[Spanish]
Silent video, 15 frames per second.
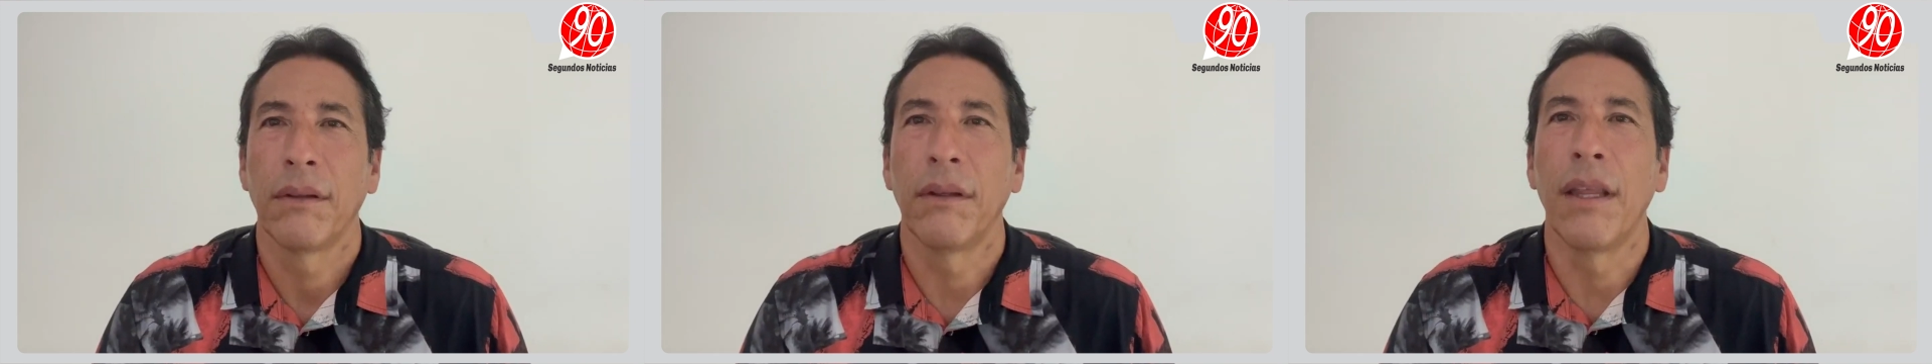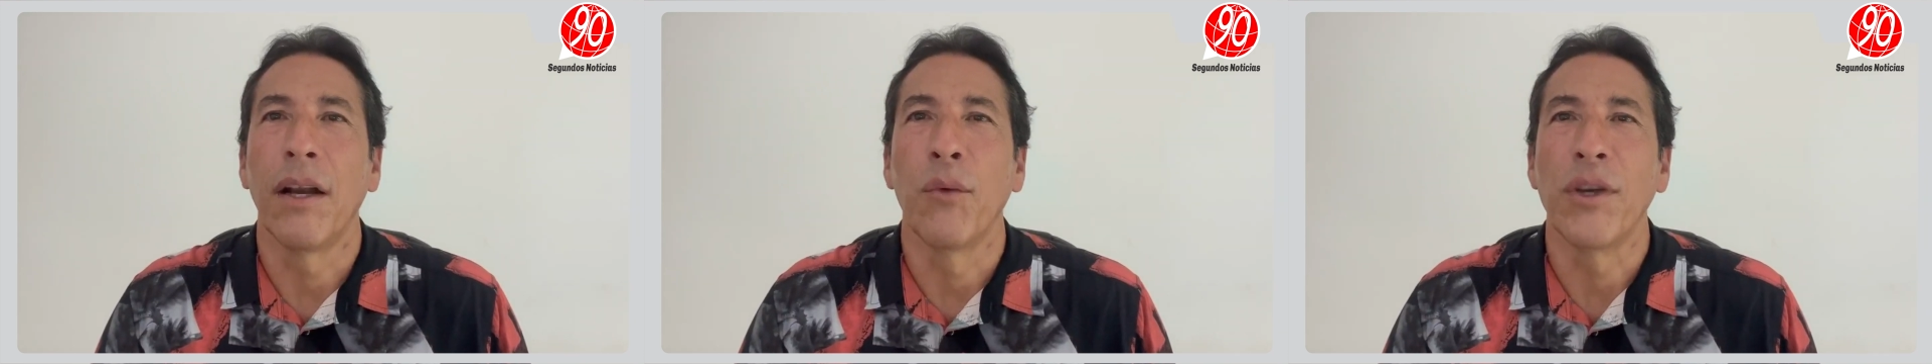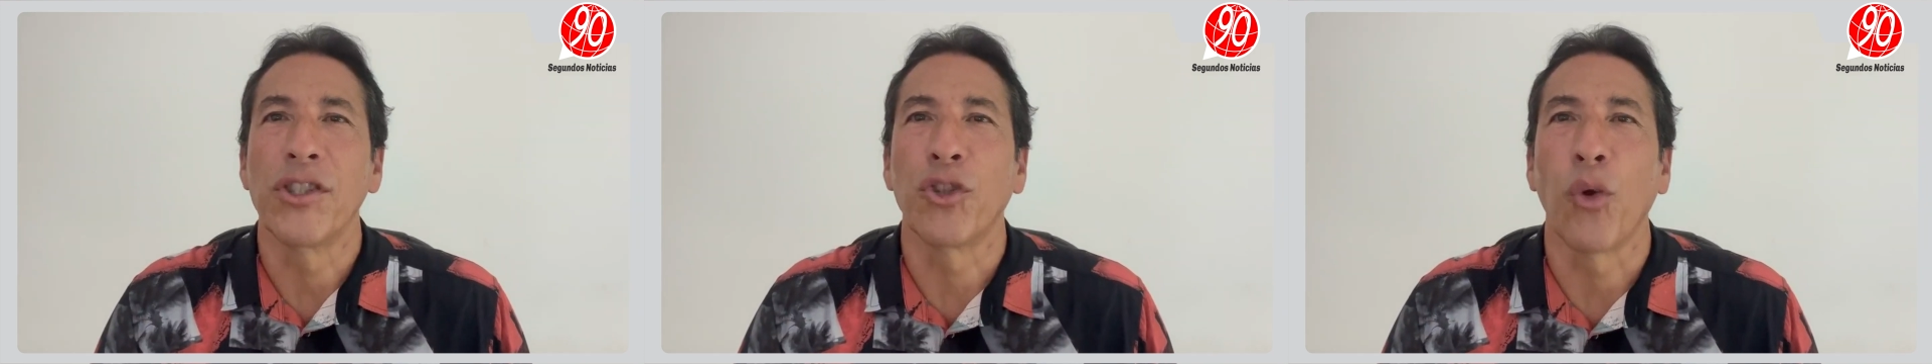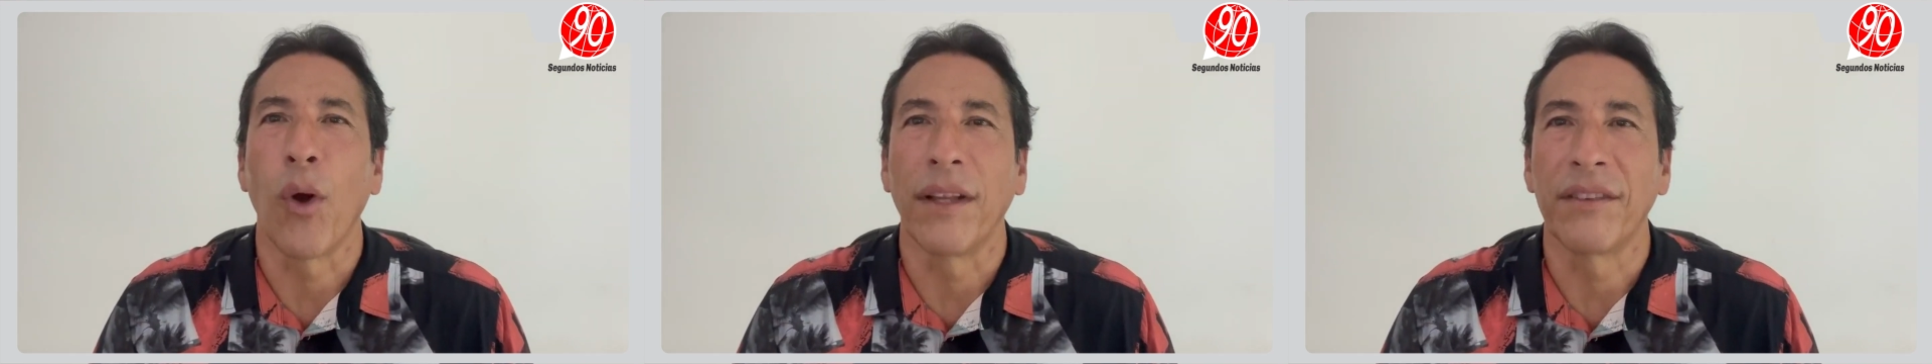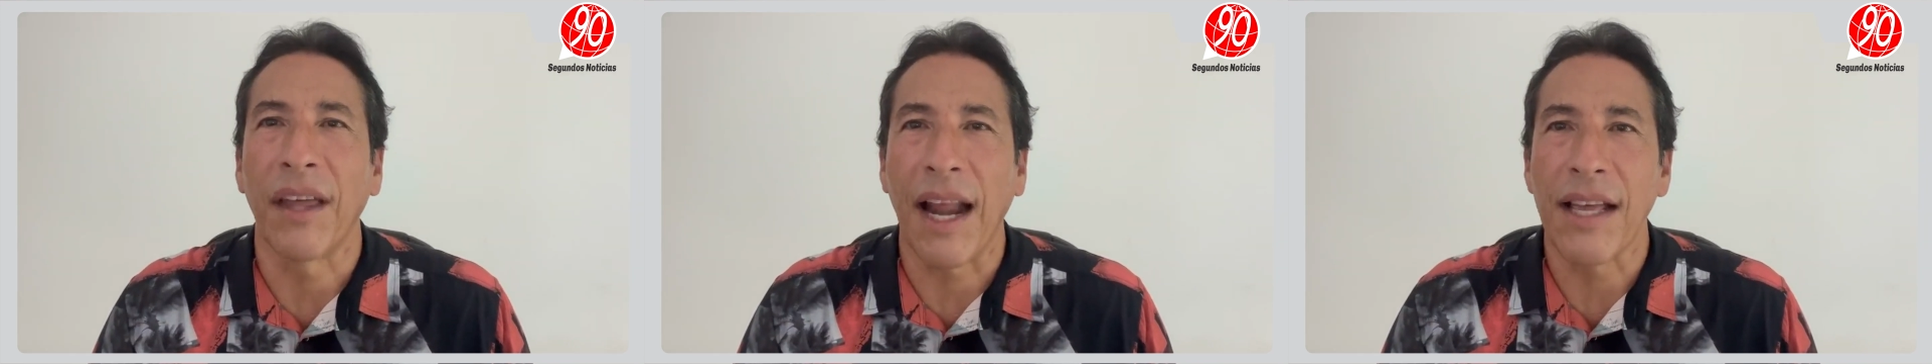de nuestro
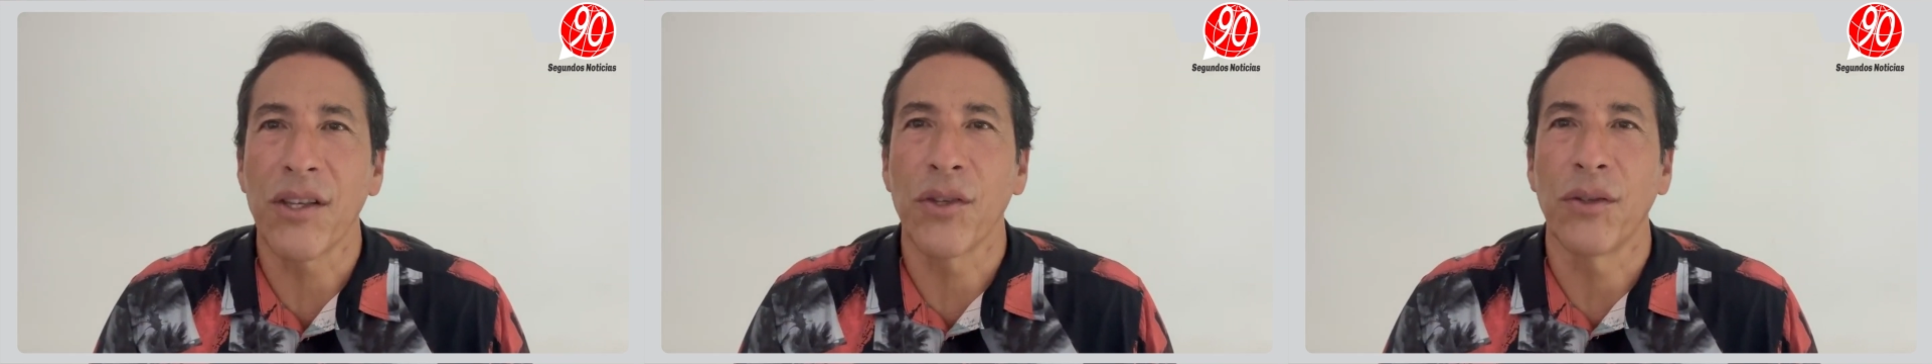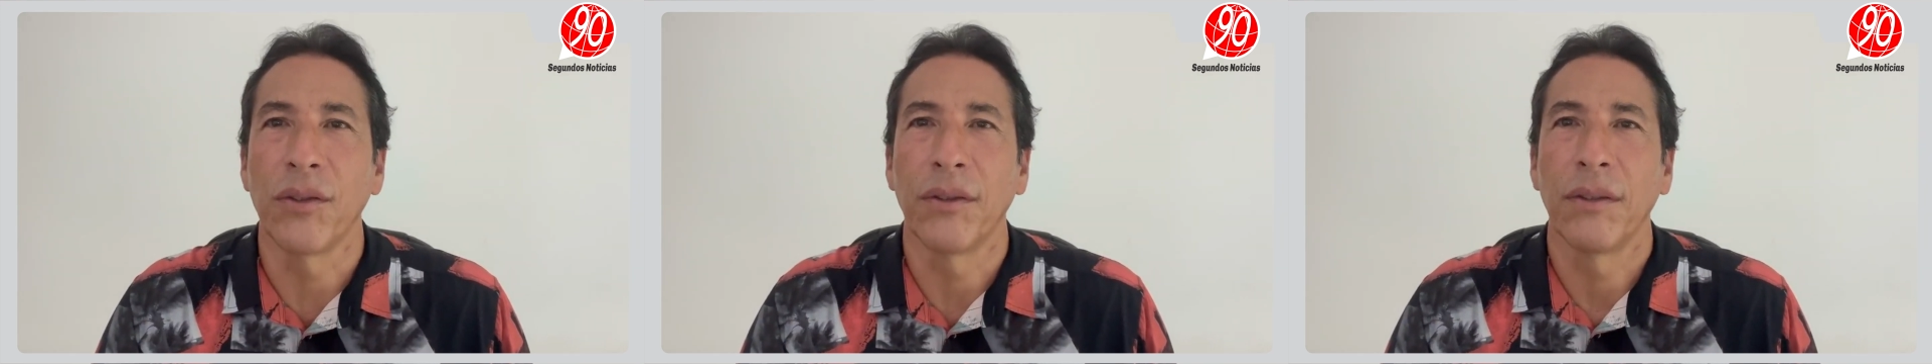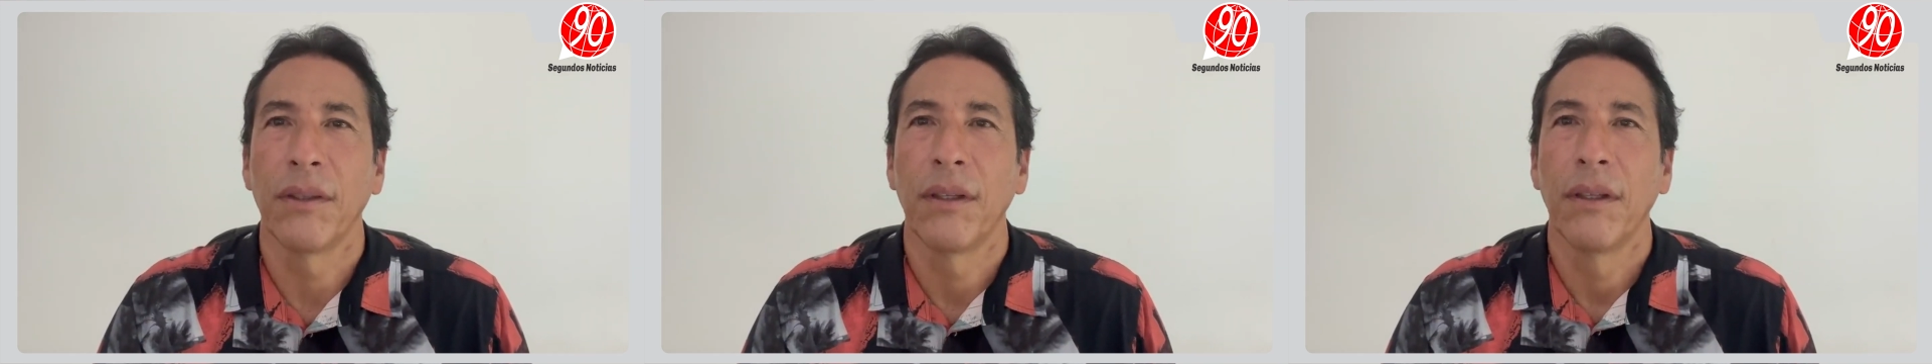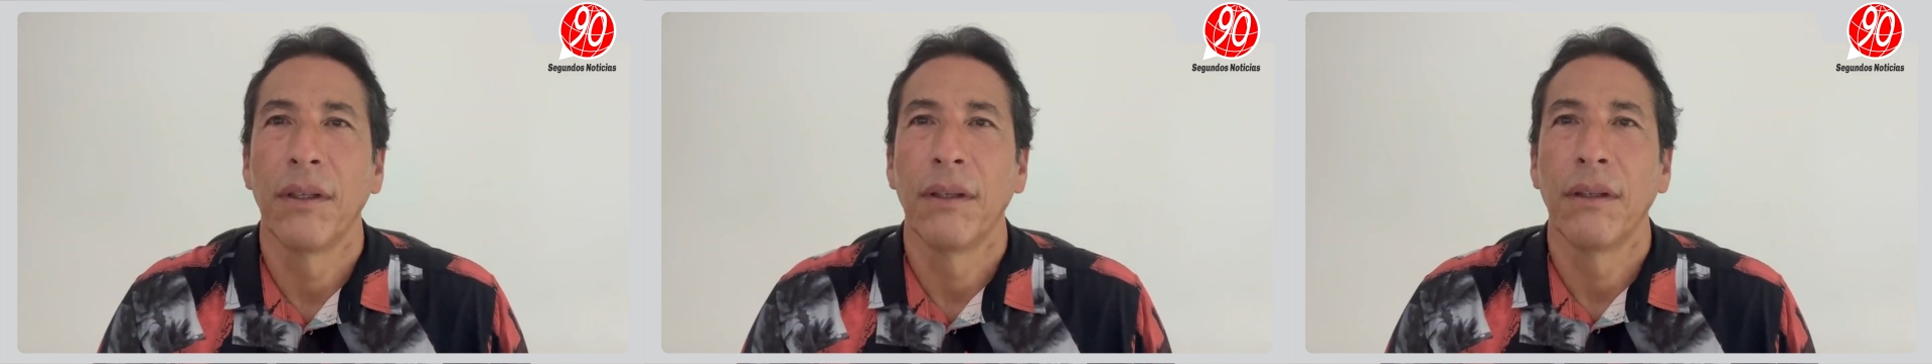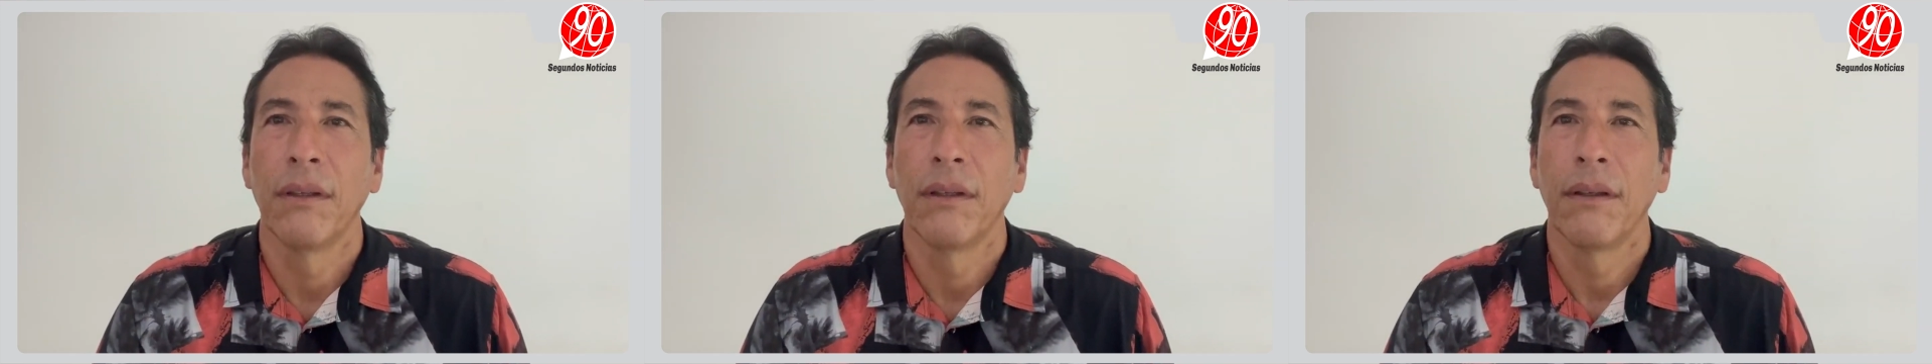atraso,
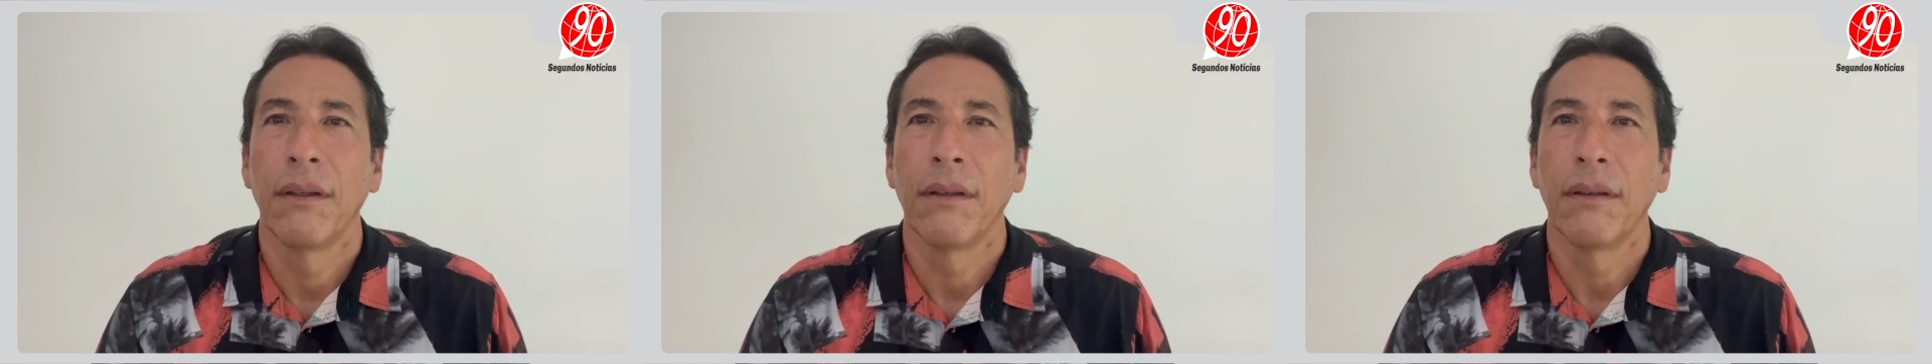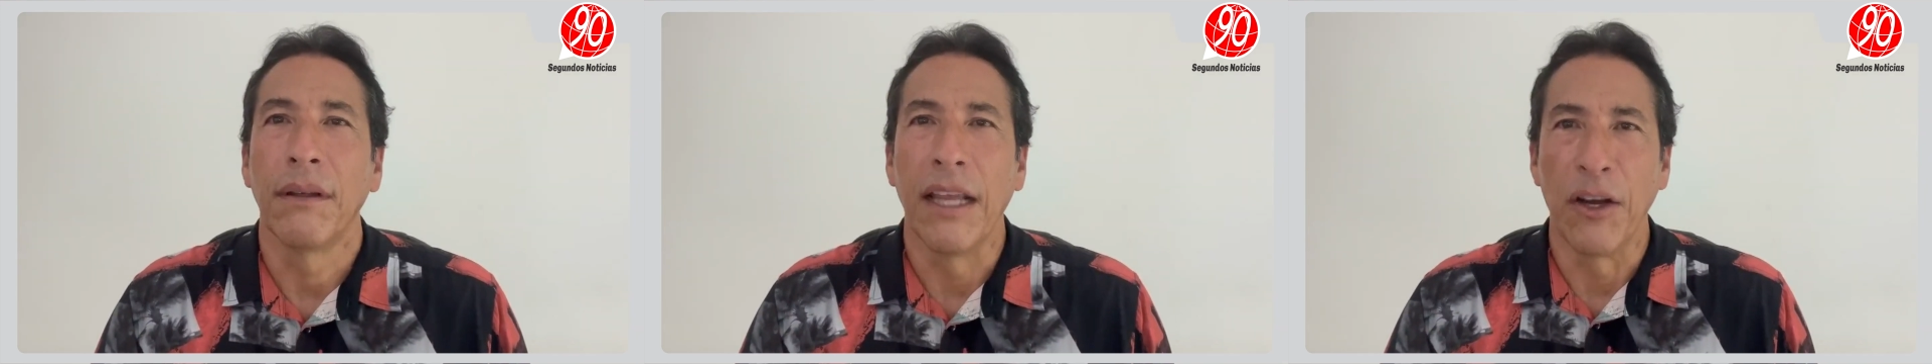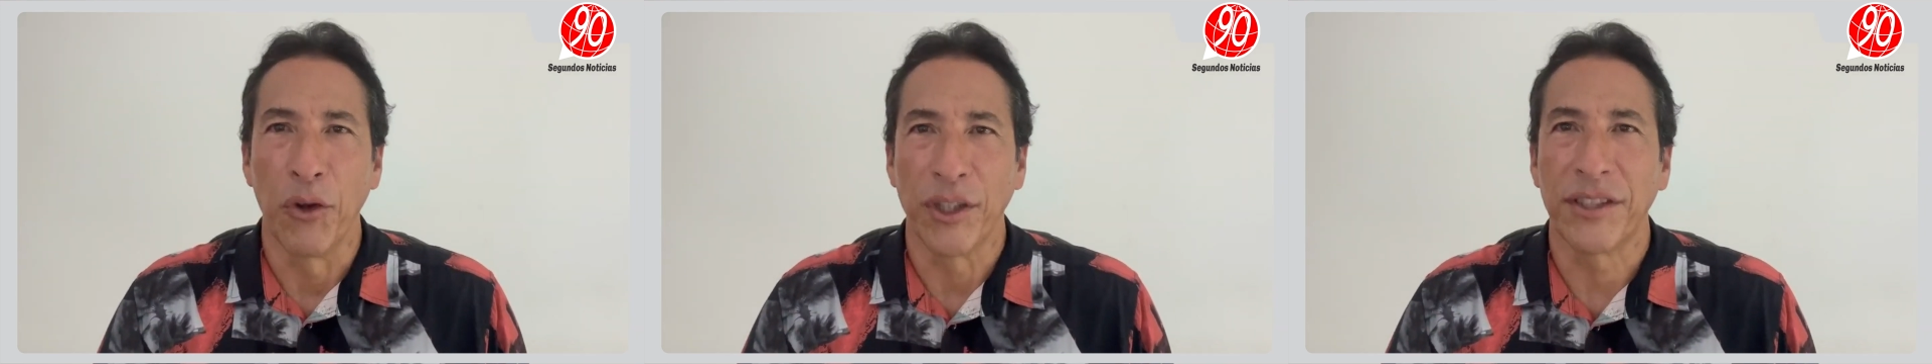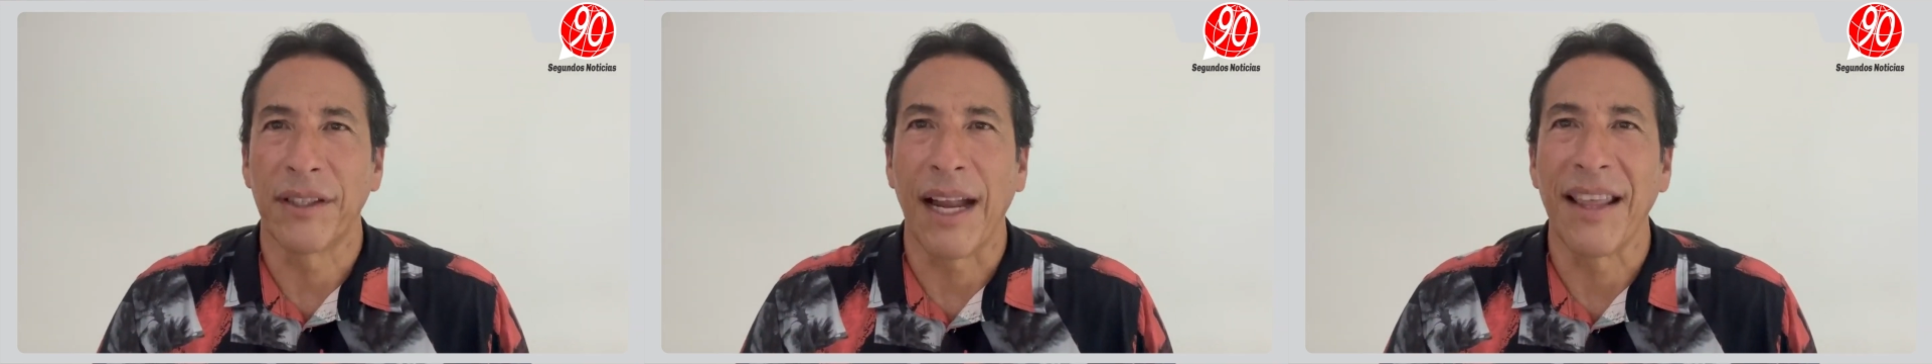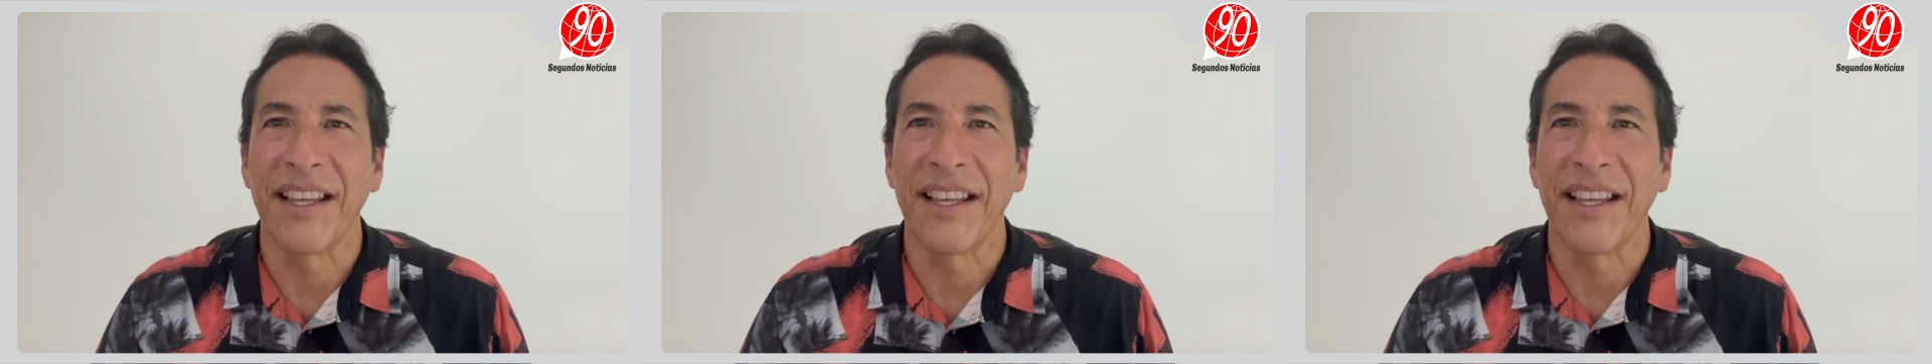de nuestra